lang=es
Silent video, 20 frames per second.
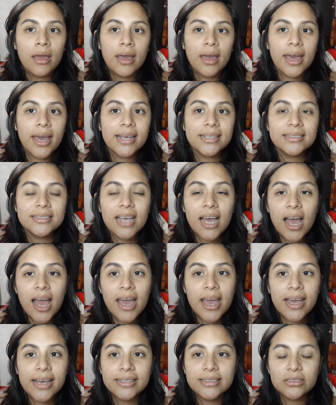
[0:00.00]
Esa
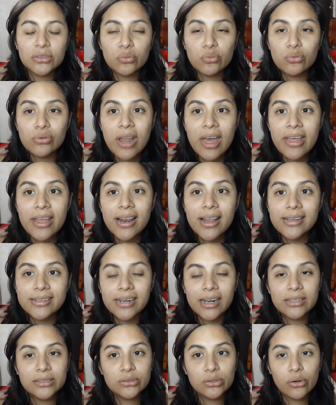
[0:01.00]
es una de las
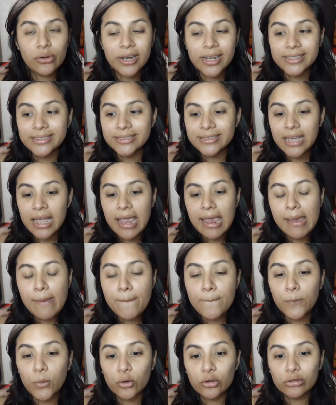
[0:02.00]
razones
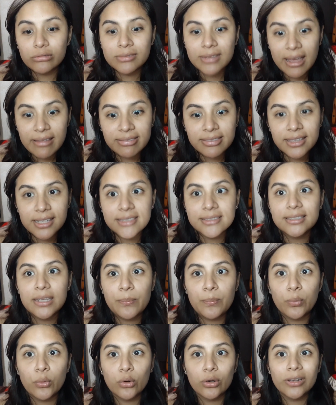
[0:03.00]
importantes de
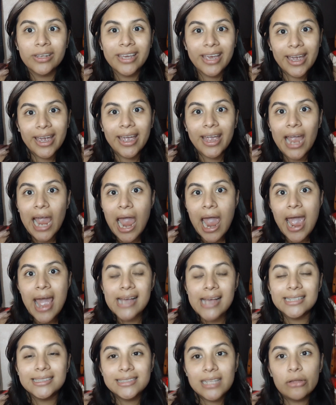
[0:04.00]
por qué
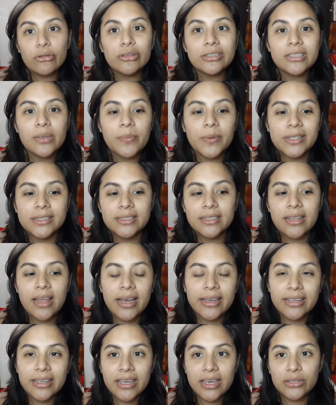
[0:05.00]
he estado desaparecida
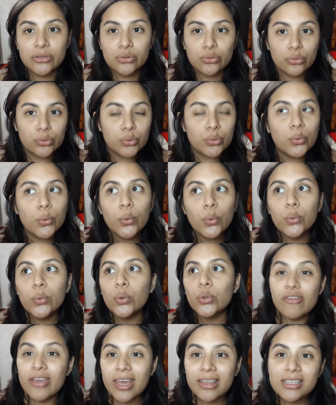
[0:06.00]
aquí en YouTube.
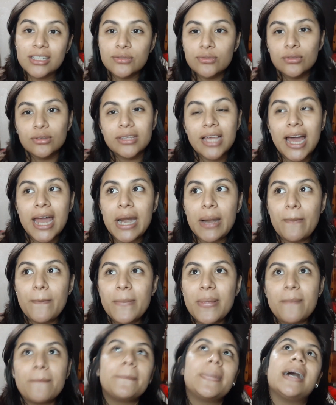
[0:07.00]
No fui a disfrutar
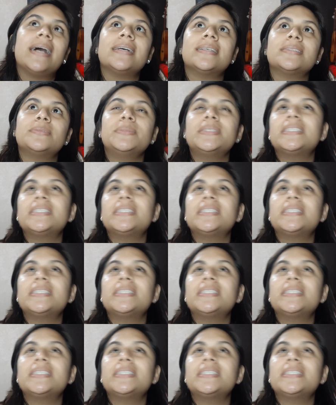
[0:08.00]
mi paz, mi